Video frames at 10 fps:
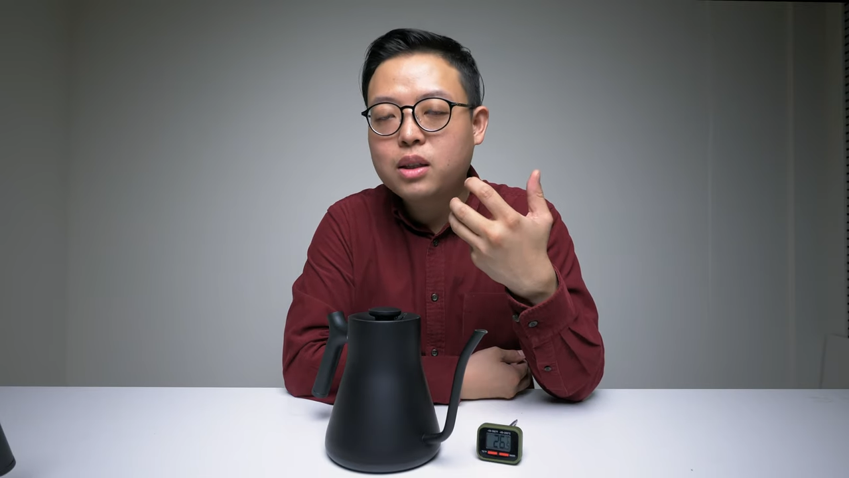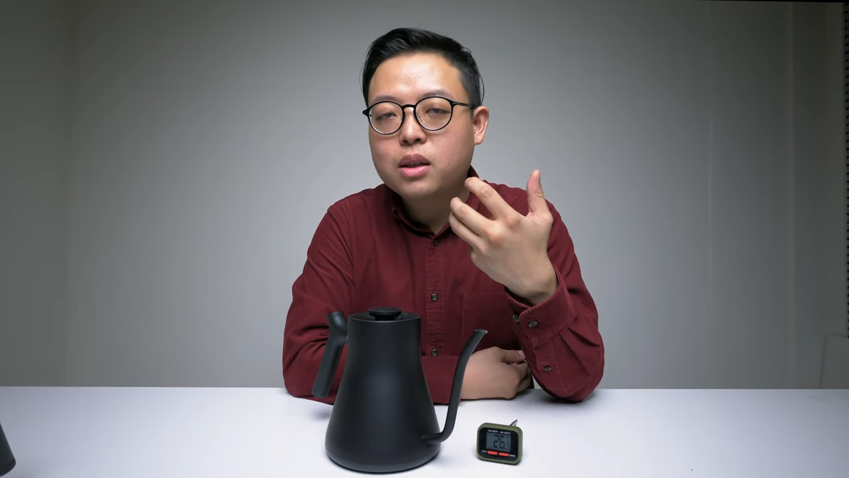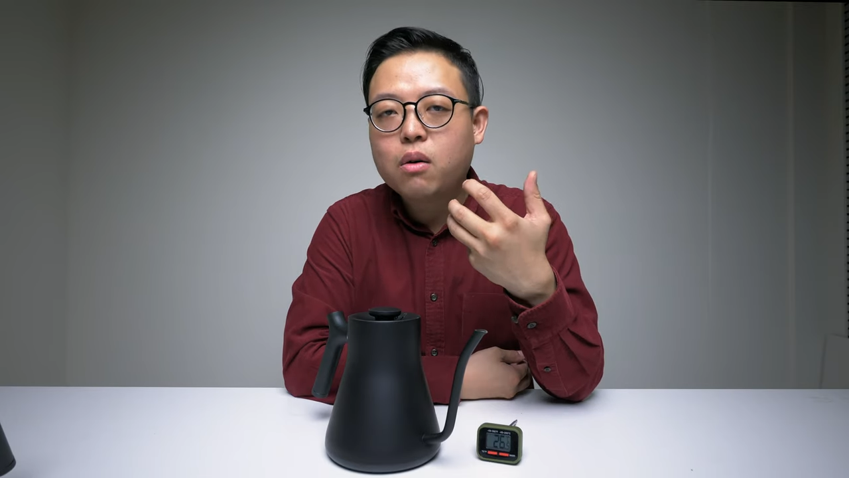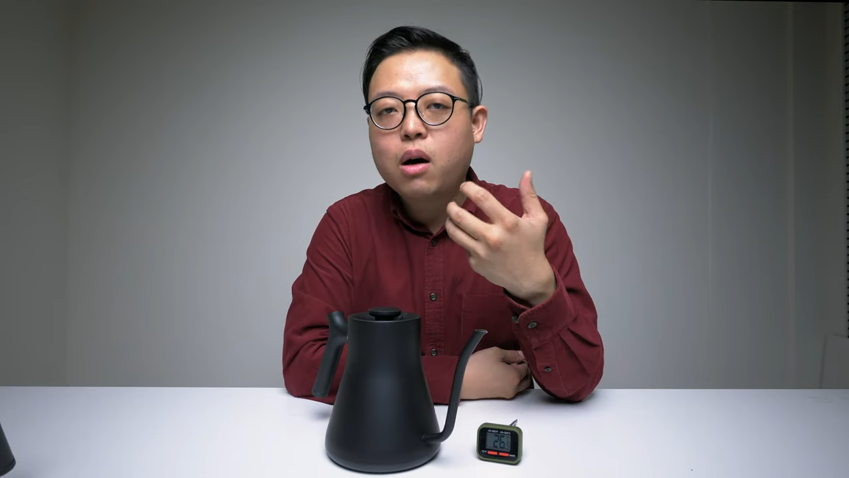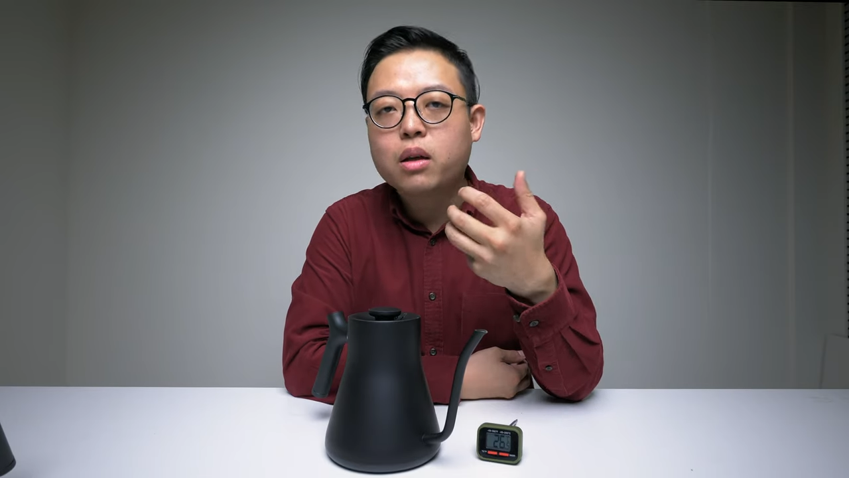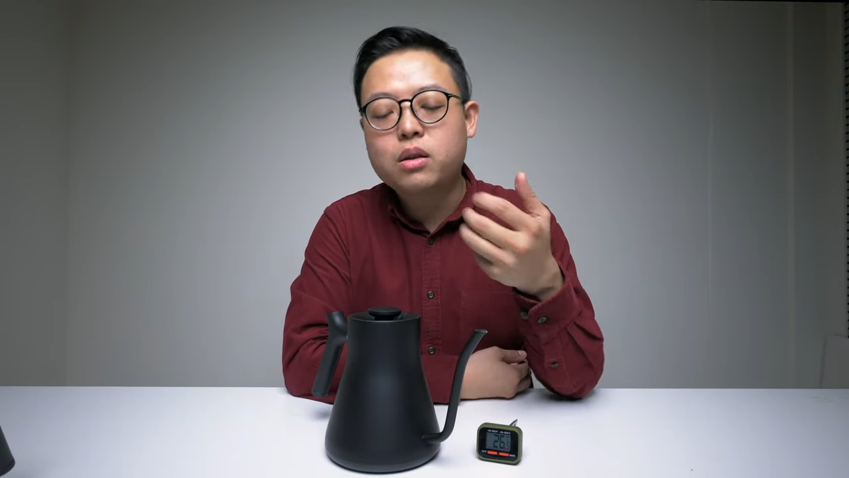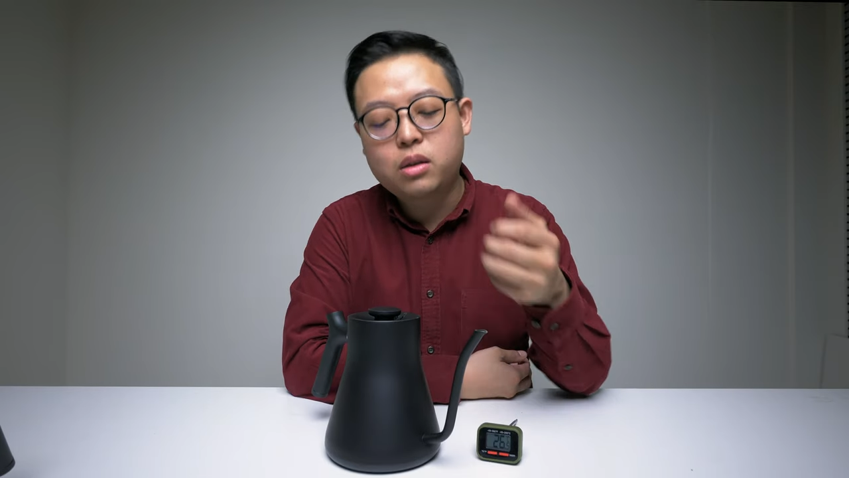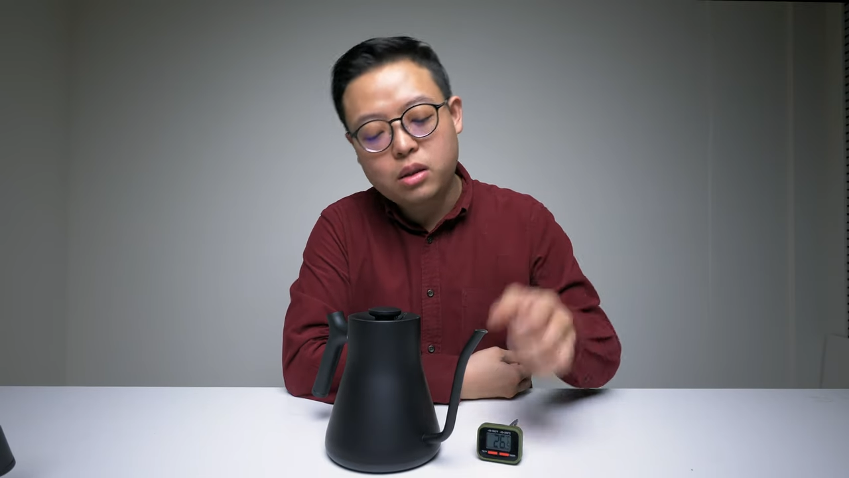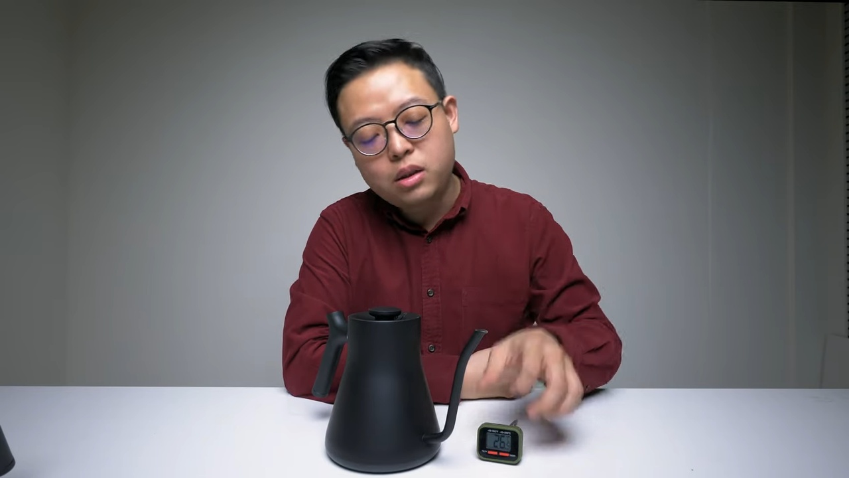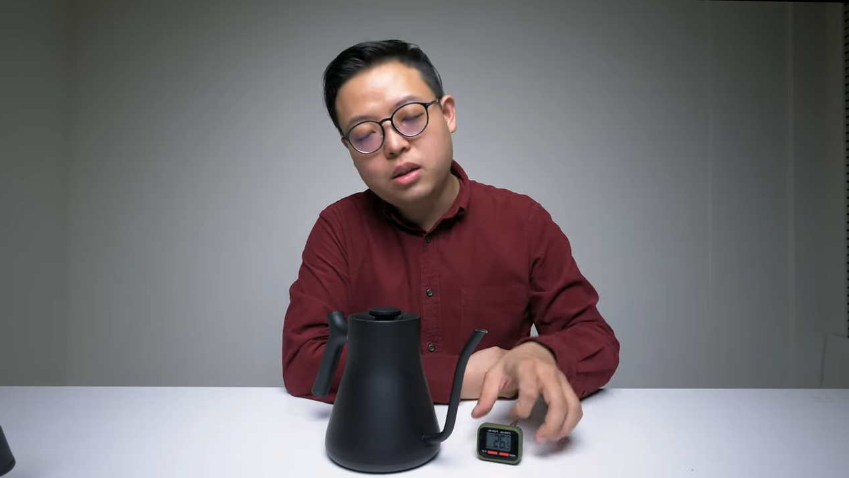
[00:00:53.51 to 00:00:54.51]
激的话呢，
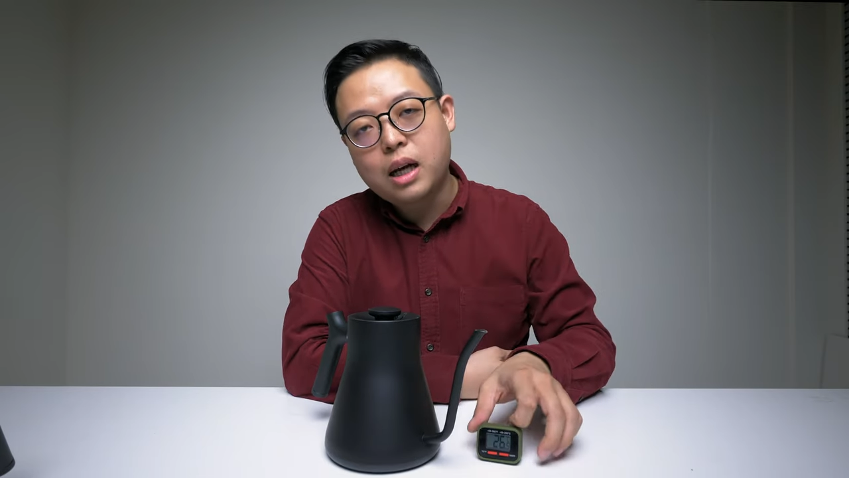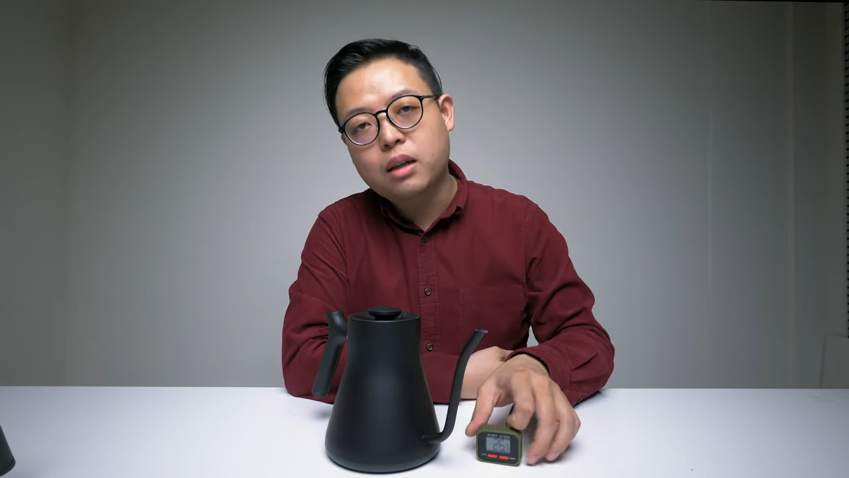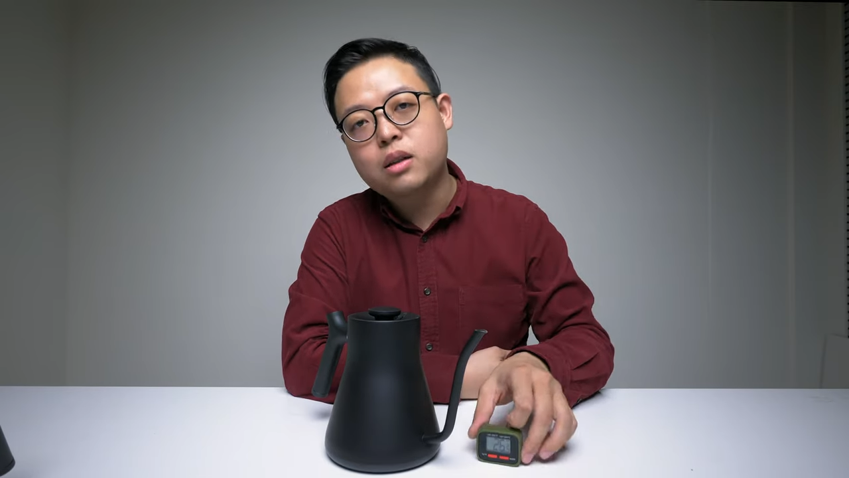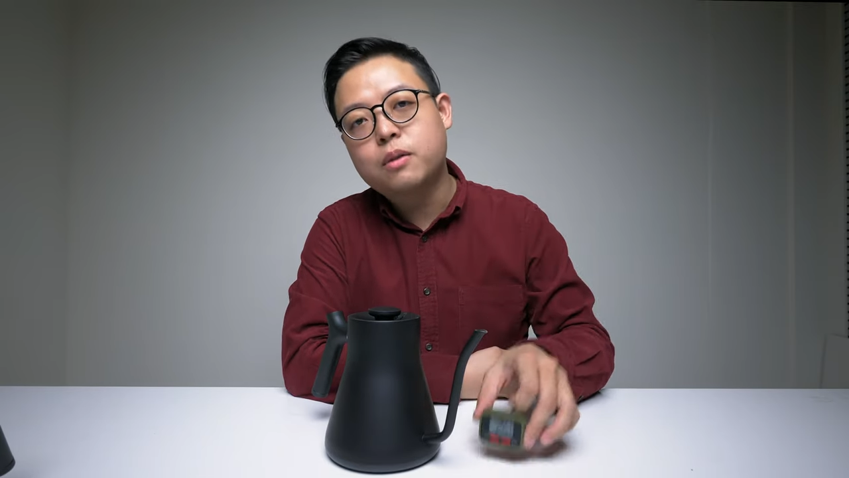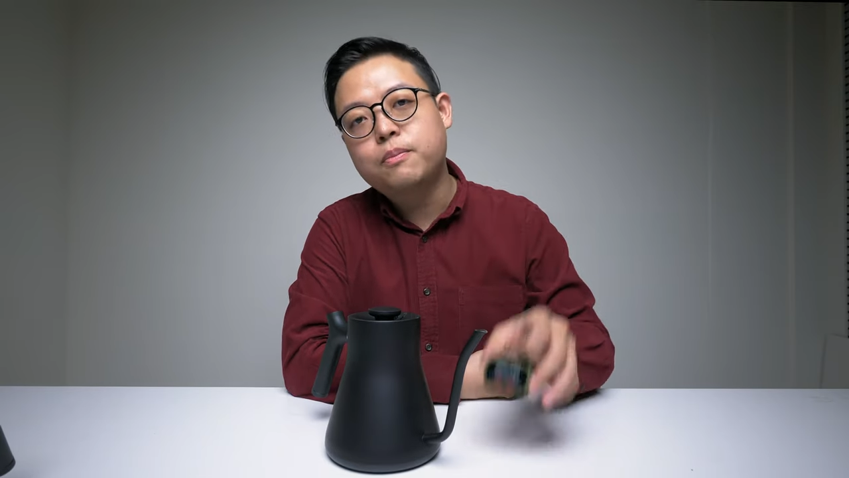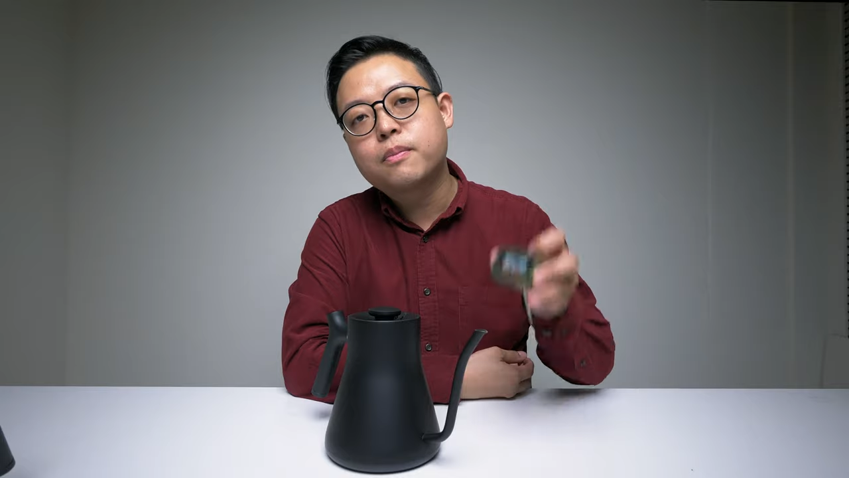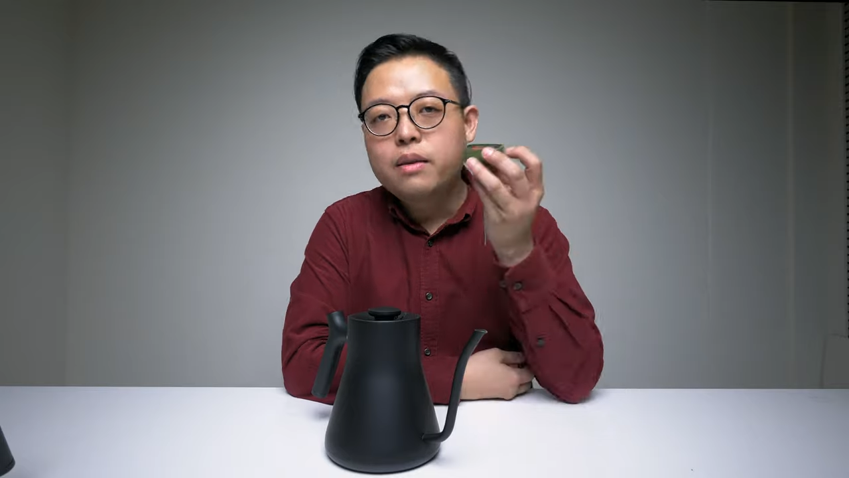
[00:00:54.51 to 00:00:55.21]
实际上呢，